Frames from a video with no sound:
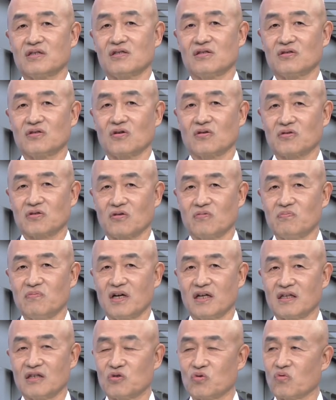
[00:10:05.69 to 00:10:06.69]
실적
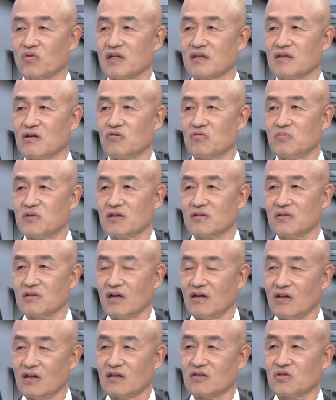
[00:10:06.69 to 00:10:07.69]
전망이 좋게 나오면
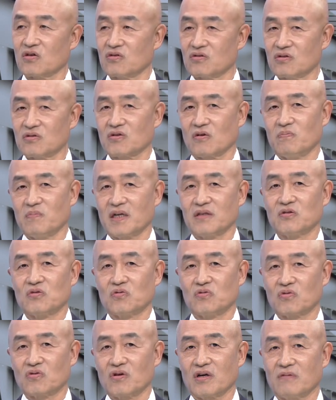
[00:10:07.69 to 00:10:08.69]
저는
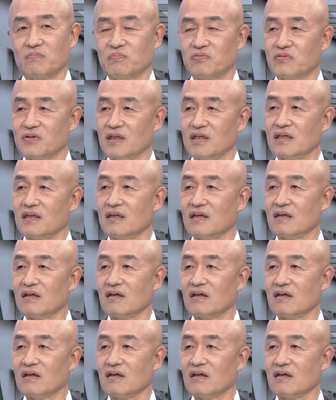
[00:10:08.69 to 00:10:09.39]
전반적으로 애플이